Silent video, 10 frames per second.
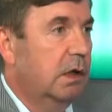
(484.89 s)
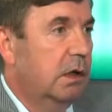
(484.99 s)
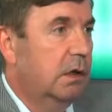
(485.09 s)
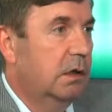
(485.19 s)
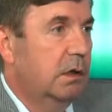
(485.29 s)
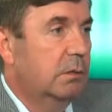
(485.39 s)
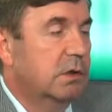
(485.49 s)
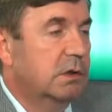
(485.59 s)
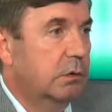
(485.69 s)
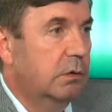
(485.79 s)

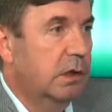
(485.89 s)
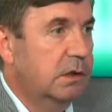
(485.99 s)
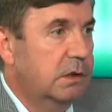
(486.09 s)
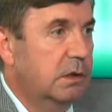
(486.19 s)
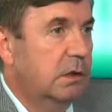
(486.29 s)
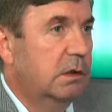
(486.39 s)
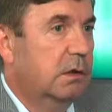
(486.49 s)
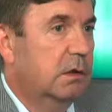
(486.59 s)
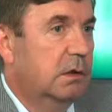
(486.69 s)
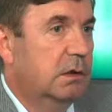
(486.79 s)
Минстрой России,
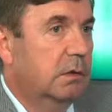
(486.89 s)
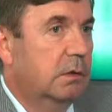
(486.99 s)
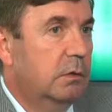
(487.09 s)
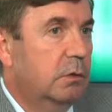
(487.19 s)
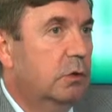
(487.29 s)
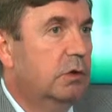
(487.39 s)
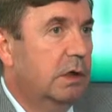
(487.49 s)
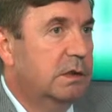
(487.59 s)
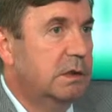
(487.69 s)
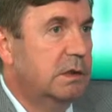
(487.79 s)
до
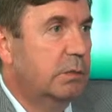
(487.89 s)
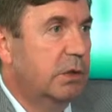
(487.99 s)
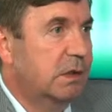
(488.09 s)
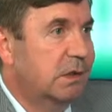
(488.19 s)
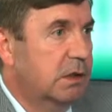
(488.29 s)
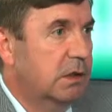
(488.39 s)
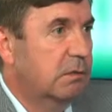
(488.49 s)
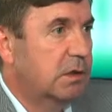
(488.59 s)
30%